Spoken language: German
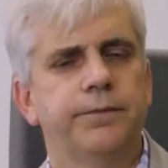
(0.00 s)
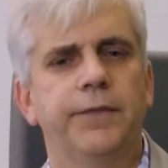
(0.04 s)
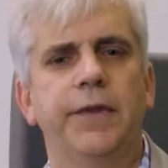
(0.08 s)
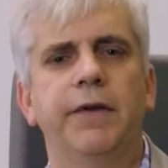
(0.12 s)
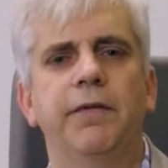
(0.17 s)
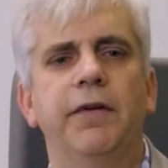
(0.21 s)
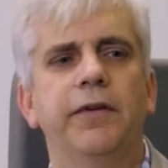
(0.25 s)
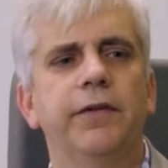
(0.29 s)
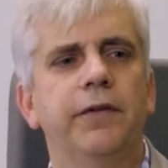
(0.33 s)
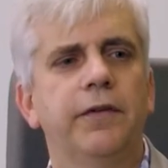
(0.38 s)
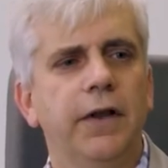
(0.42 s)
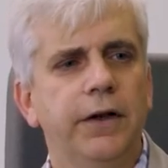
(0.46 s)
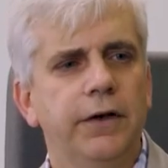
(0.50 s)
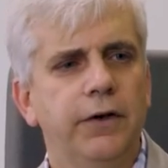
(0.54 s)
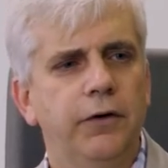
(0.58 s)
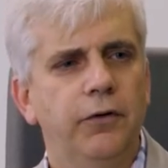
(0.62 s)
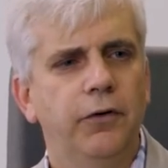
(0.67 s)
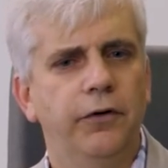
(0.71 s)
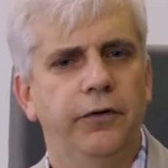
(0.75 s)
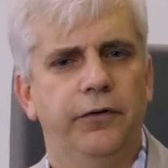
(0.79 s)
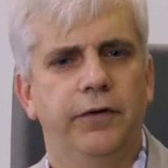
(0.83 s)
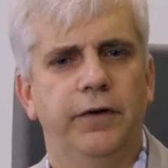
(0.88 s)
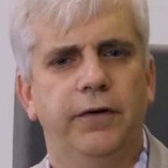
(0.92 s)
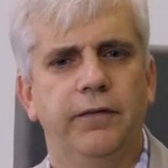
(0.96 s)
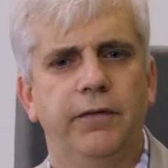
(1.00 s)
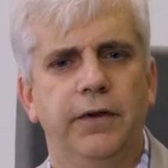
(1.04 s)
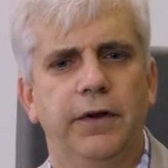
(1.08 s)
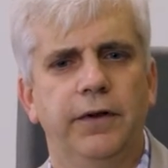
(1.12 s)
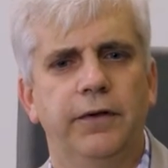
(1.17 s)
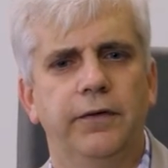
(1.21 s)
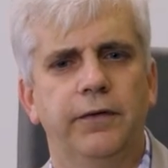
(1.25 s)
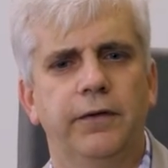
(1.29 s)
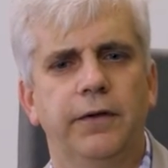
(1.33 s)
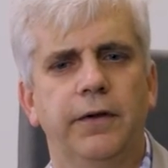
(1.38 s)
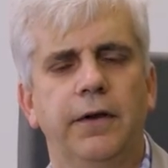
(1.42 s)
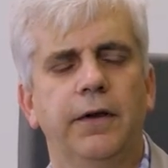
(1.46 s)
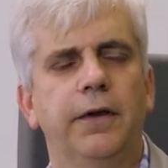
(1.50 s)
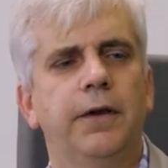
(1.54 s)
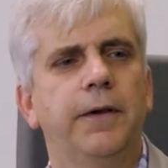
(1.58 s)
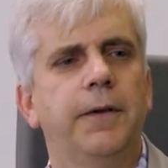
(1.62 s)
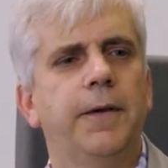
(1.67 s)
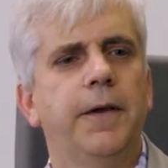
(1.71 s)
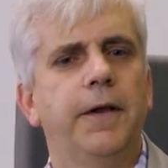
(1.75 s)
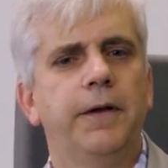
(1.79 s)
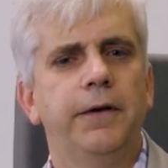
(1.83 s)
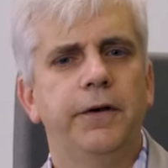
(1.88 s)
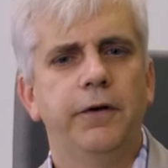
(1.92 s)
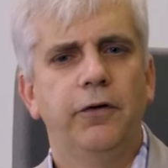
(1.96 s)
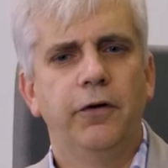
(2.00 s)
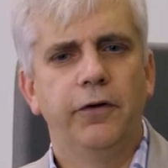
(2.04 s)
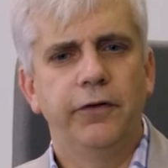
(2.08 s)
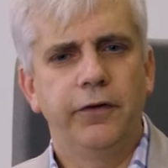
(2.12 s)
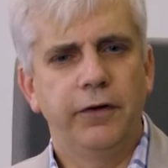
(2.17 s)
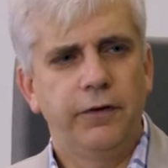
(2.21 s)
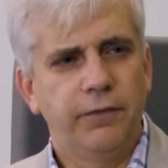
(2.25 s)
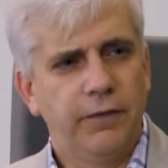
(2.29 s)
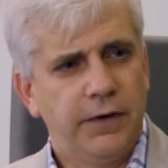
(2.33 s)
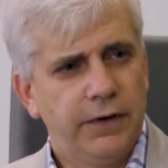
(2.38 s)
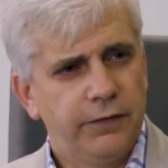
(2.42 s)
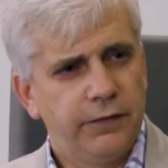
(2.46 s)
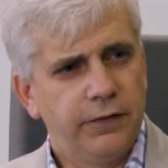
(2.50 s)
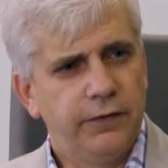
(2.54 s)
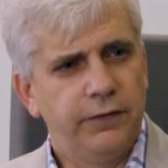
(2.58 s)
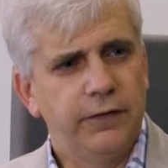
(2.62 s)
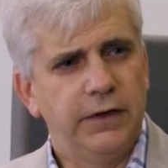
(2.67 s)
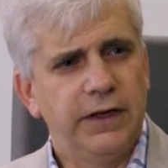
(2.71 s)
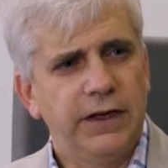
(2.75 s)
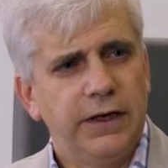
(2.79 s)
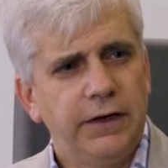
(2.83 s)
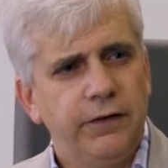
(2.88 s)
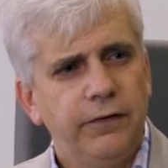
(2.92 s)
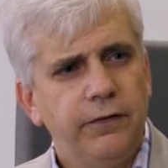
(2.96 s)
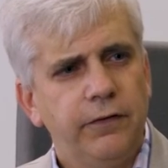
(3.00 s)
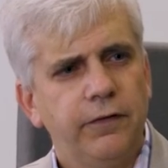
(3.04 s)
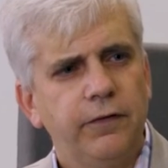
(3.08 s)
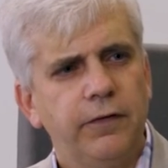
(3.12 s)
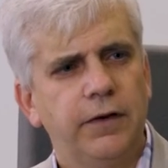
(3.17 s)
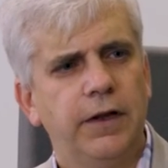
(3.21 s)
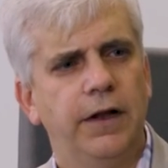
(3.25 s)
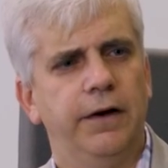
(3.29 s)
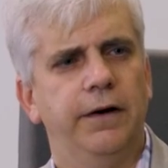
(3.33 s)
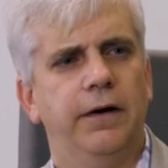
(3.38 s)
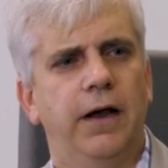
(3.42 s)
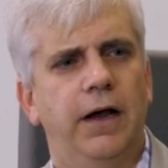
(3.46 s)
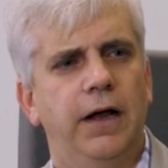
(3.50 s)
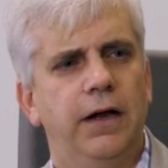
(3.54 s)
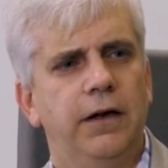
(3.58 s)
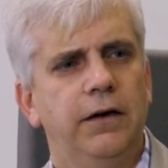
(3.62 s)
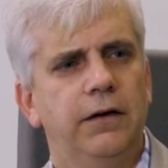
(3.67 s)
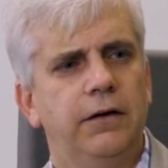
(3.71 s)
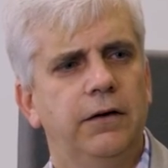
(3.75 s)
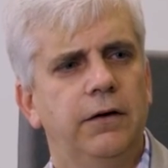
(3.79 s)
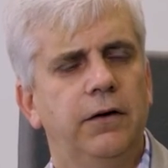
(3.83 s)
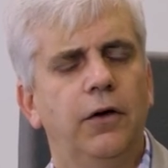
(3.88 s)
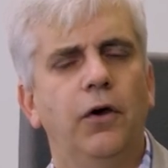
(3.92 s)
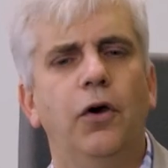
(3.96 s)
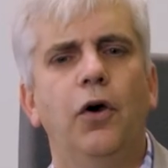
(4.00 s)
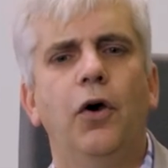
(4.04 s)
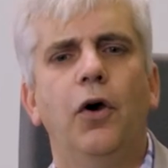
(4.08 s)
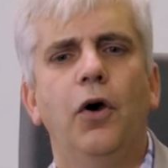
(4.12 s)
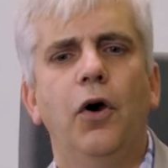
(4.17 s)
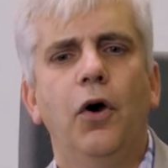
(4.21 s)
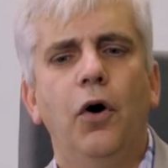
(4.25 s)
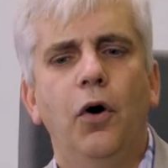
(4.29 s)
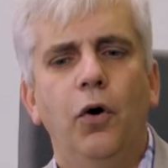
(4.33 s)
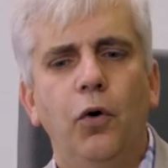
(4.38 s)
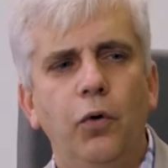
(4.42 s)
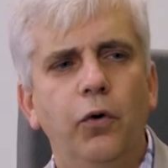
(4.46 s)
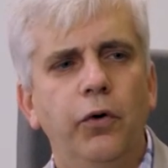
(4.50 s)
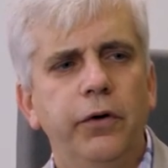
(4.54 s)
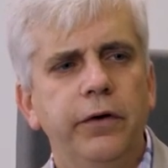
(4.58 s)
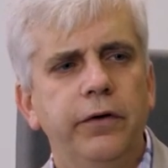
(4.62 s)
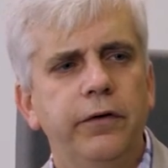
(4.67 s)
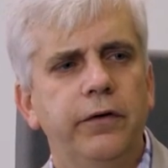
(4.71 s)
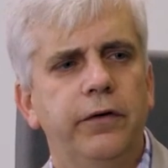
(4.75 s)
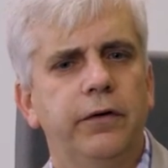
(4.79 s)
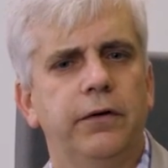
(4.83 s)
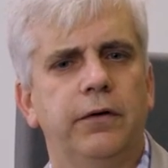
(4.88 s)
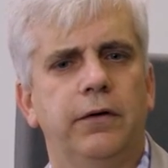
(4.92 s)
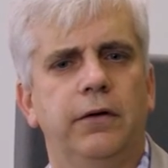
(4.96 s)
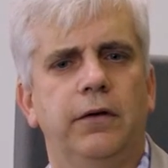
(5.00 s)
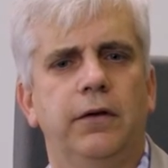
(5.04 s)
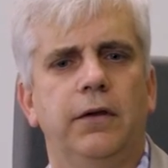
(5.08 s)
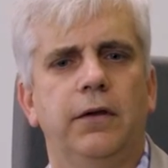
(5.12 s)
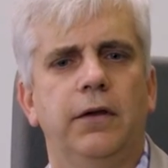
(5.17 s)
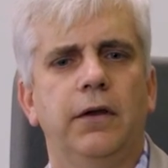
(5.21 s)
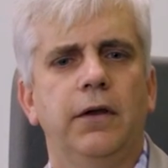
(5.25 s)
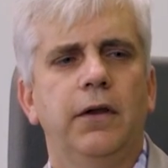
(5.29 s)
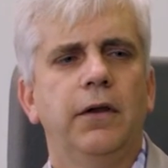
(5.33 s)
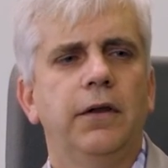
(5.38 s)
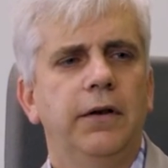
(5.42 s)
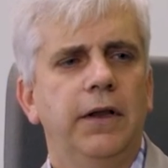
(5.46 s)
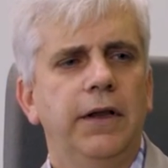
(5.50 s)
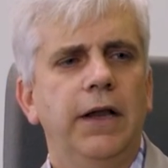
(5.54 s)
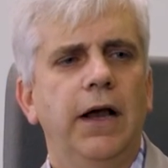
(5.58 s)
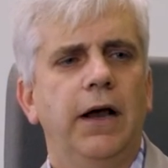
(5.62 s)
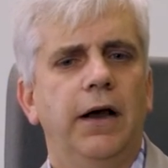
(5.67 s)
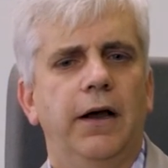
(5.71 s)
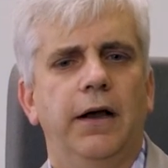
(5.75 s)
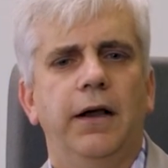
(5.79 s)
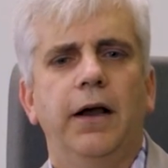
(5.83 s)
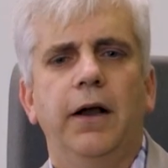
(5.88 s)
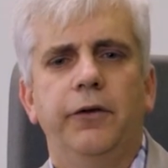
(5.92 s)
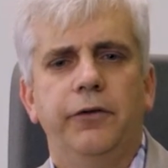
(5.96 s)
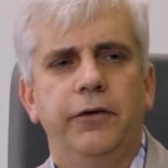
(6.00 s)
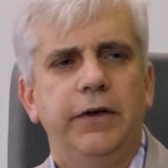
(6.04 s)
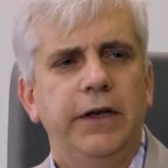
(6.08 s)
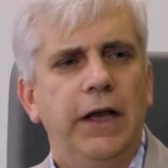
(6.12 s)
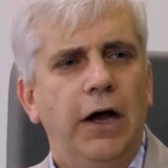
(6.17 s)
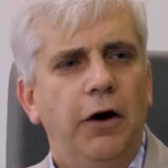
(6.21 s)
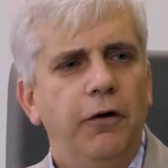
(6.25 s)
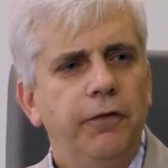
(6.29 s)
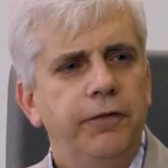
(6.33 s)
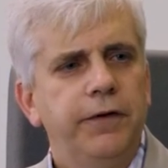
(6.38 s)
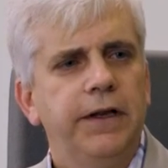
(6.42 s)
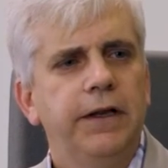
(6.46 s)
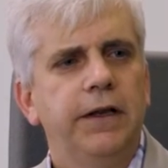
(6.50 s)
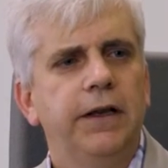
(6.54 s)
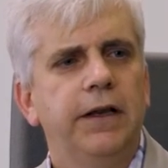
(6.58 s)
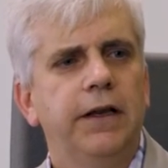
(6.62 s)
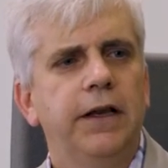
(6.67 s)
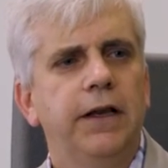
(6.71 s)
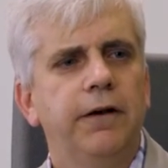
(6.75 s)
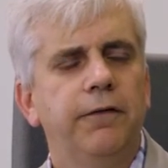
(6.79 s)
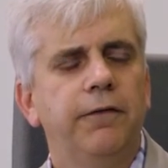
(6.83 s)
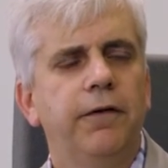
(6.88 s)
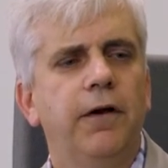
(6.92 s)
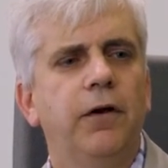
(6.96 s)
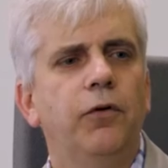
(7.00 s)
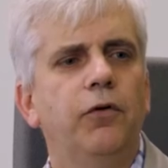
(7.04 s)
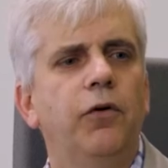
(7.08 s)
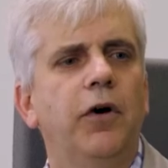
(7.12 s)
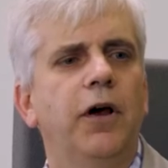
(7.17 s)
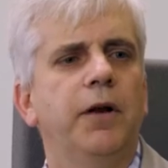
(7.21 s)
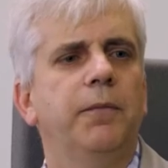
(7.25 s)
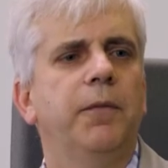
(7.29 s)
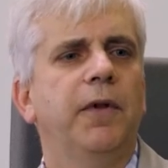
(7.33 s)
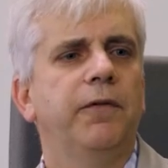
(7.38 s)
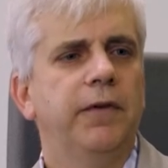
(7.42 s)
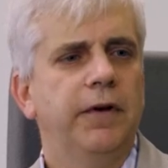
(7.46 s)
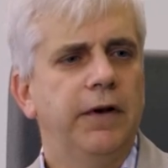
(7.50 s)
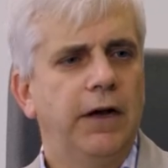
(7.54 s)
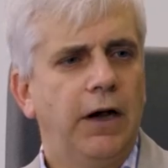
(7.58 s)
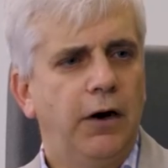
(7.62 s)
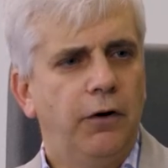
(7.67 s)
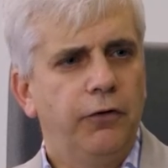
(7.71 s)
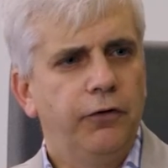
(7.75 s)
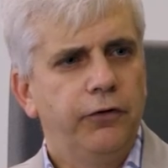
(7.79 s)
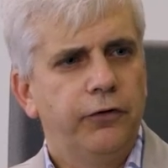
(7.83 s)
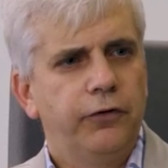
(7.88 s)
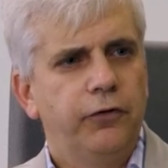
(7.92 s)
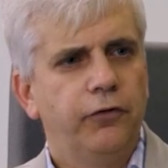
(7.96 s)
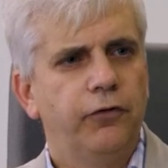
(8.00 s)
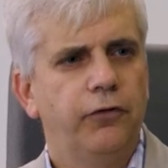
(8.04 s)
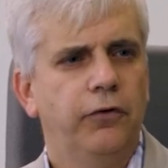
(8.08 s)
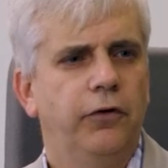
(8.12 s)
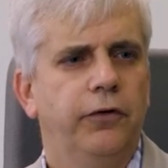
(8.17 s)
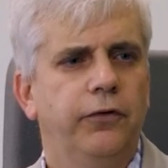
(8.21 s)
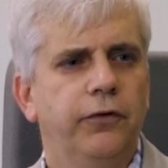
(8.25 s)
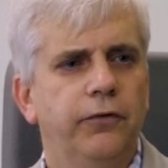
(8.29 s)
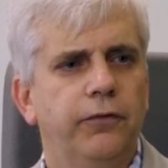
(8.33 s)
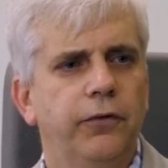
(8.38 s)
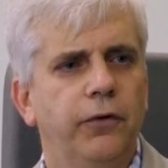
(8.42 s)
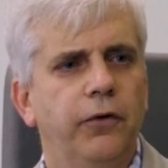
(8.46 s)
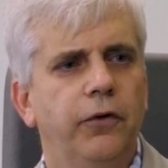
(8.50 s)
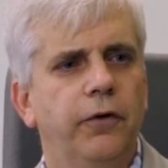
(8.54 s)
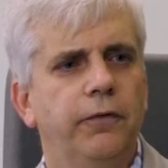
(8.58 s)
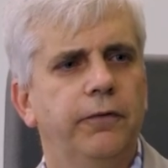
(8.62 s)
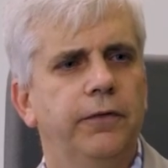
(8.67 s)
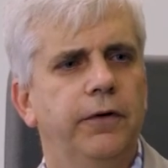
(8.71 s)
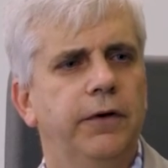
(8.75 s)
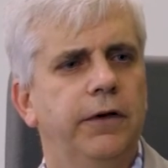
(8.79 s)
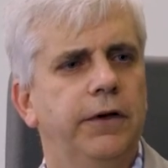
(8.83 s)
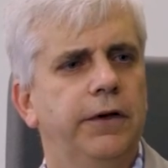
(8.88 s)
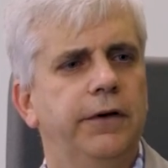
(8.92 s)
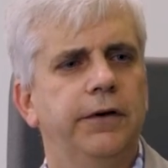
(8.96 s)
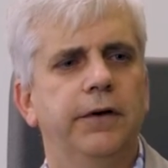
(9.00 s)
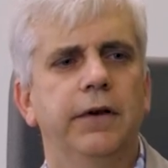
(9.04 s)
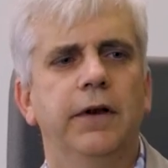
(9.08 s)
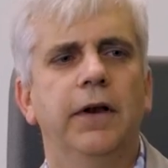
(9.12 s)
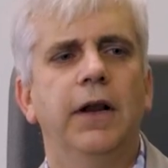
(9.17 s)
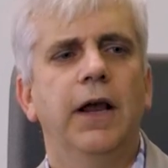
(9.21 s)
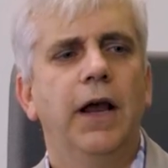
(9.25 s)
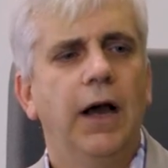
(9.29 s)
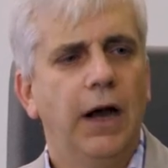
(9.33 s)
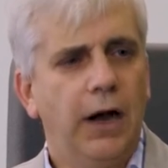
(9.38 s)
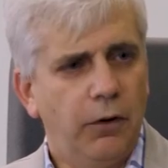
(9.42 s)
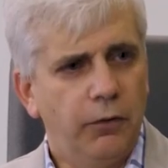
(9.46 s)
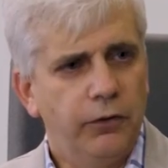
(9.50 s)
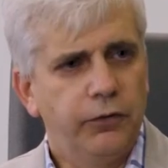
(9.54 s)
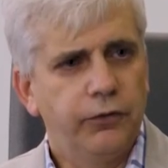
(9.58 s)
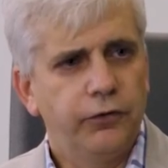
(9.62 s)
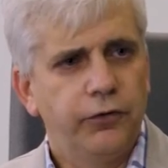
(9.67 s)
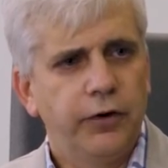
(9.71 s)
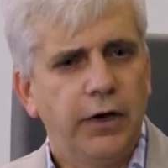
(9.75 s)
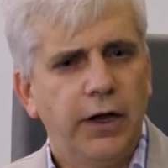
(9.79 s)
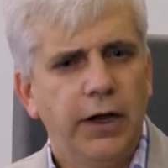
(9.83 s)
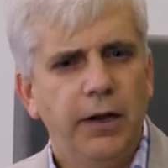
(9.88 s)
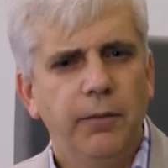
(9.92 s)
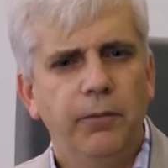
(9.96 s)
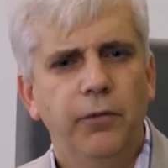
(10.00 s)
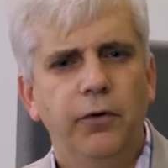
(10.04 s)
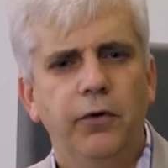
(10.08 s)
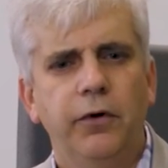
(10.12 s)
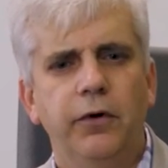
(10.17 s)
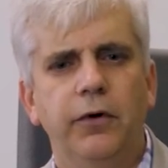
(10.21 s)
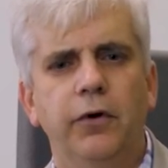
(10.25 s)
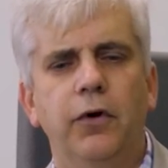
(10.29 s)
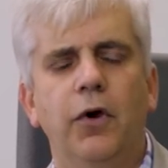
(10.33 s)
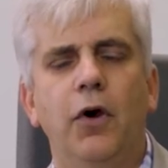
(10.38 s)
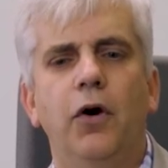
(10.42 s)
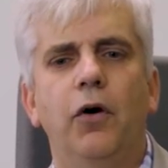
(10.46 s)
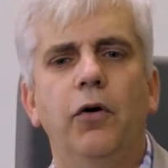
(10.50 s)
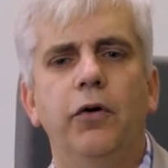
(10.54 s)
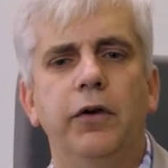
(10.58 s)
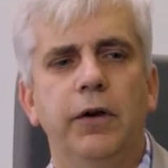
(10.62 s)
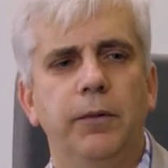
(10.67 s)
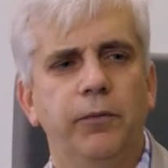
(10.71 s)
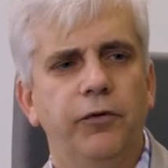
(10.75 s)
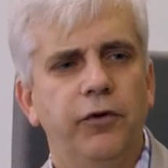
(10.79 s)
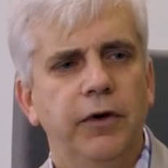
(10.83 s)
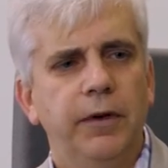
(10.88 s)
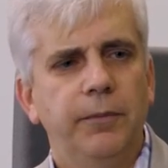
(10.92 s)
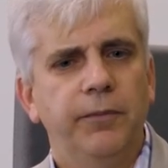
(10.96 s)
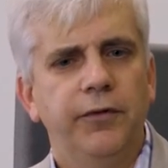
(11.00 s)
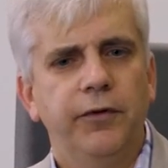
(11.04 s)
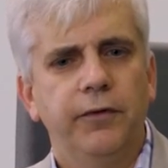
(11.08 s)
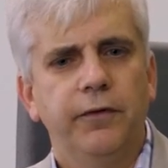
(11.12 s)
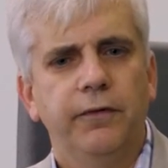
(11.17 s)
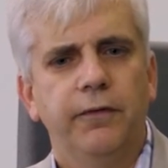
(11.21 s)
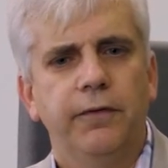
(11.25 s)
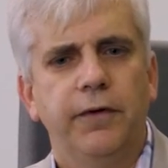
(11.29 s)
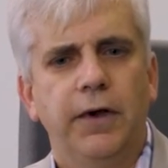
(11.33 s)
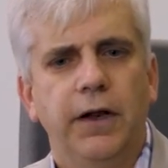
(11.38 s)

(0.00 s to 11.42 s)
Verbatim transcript: Ja, was ist da die Konsequenz? Die Konsequenz ist ein Riesenskandal und naja, also die Aufträge gehen verloren, man wird ausgeschlossen von öffentlichen Ausschreibungen und im schlimmsten